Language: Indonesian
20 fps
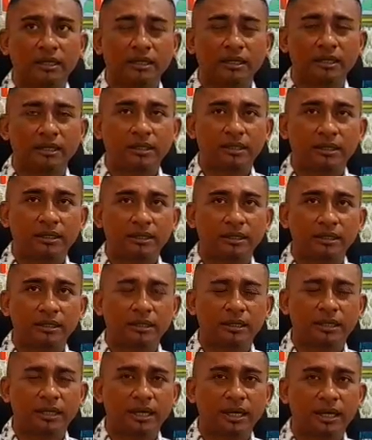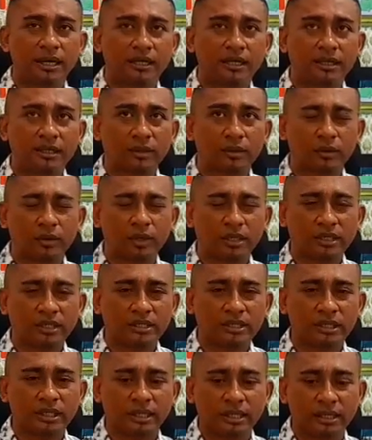eh, dengan
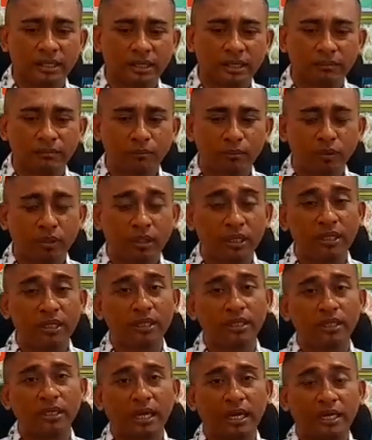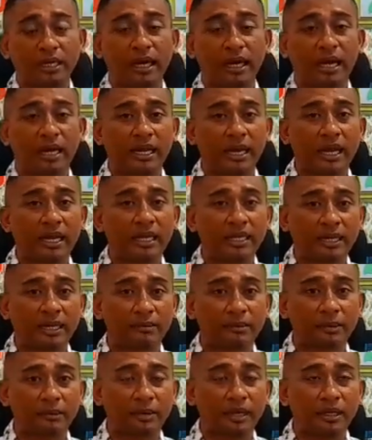kondisi ini mungkin ada hal-hal
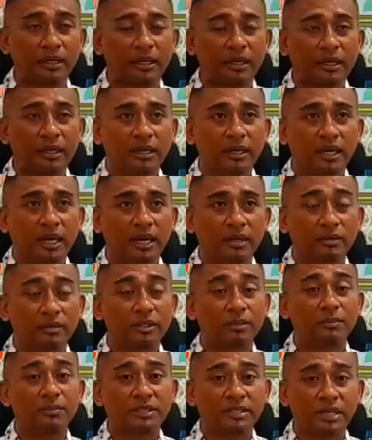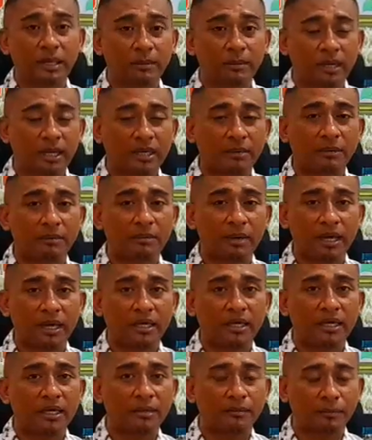yang memang harus dipersiapkan lebih
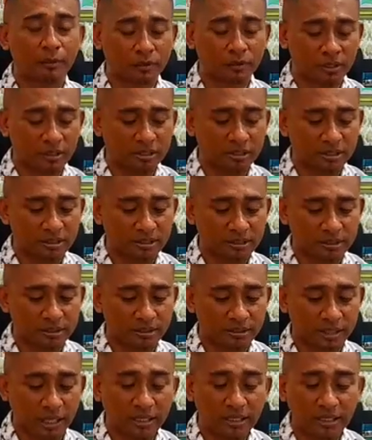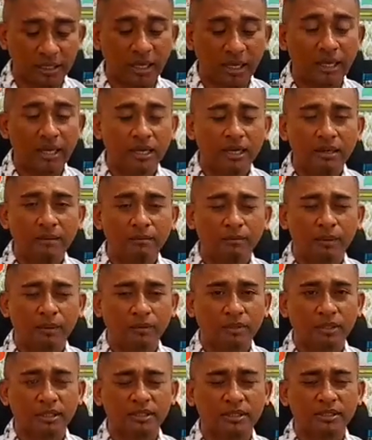baik proses tadi ya
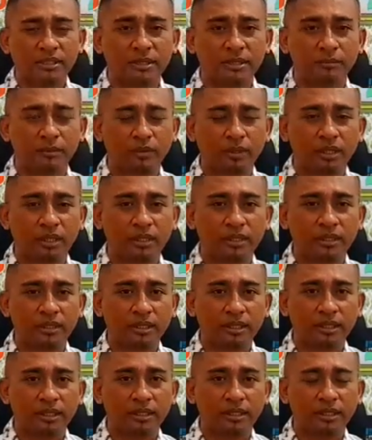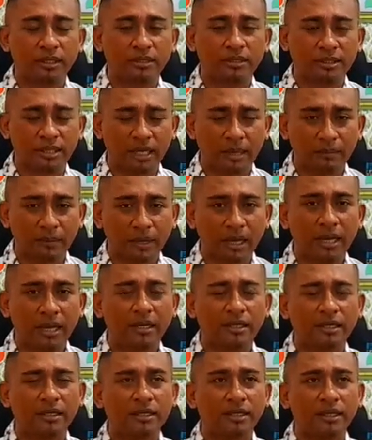prosesnya mungkin
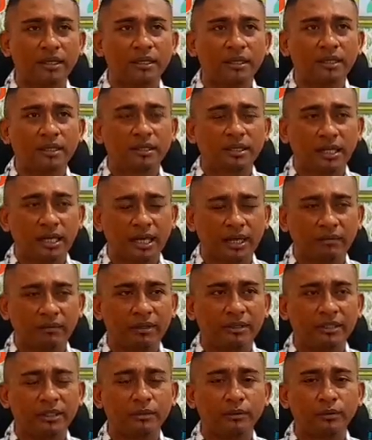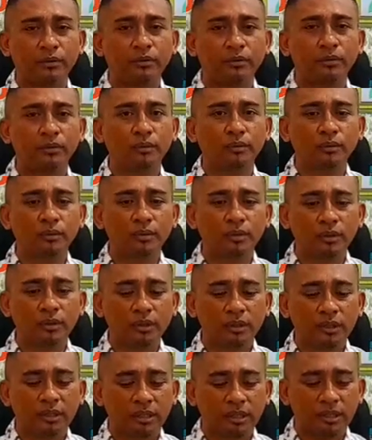disiapkan dilewati dulu
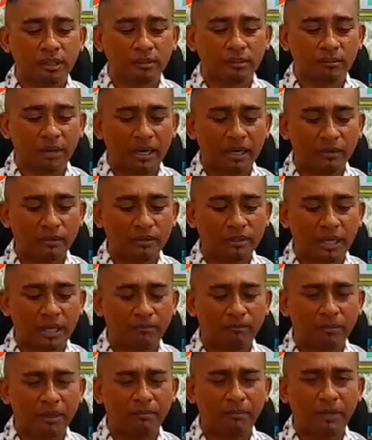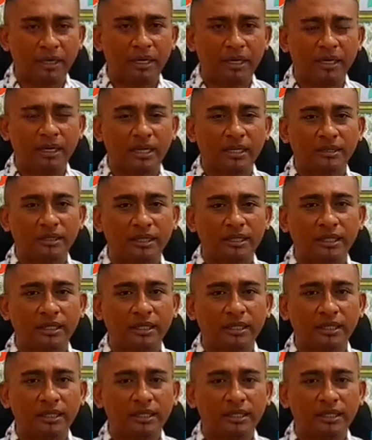eh, baru sampai pada nanti